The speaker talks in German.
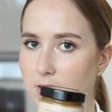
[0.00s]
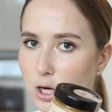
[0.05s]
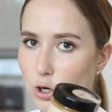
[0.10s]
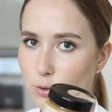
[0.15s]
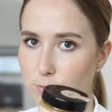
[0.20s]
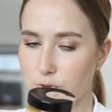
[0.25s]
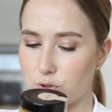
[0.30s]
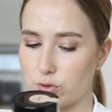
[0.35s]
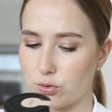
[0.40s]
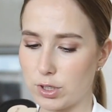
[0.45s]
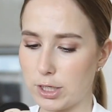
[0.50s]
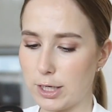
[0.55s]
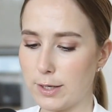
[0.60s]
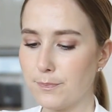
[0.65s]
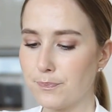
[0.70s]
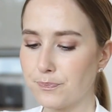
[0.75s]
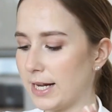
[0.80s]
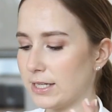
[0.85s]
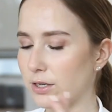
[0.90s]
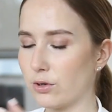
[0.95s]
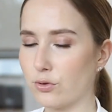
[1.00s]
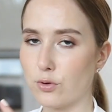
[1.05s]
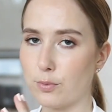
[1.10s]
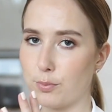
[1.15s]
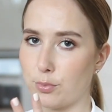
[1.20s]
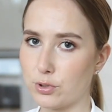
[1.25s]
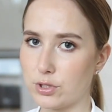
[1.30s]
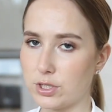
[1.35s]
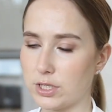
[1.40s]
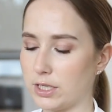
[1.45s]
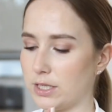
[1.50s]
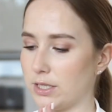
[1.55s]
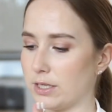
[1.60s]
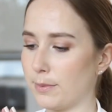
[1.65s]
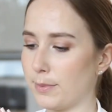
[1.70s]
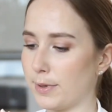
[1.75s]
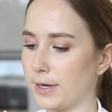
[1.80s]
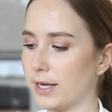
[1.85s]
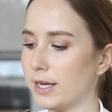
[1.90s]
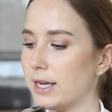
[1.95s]
kaum Zucker, halt auch noch Protein
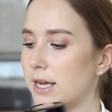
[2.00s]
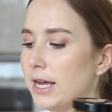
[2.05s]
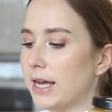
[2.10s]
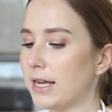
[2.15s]
dabei.